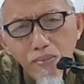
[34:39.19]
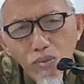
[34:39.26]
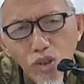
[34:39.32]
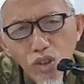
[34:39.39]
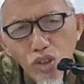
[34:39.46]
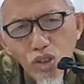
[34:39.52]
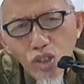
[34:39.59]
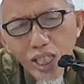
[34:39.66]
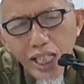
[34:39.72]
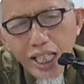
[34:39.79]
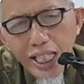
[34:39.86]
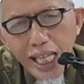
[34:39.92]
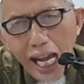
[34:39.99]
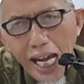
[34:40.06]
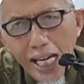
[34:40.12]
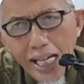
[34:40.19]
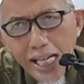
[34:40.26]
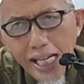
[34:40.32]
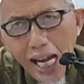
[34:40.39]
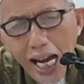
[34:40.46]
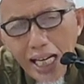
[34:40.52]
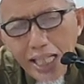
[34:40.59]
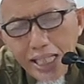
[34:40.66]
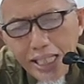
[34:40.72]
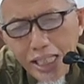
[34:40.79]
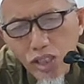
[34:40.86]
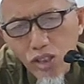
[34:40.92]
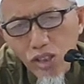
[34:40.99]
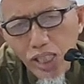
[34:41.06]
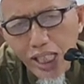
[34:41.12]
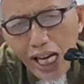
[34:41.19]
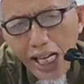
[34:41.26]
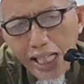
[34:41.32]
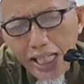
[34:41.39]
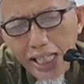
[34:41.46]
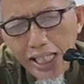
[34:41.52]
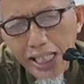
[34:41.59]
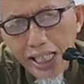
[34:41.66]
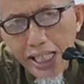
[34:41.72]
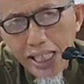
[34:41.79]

musuh kita yang di dunia ini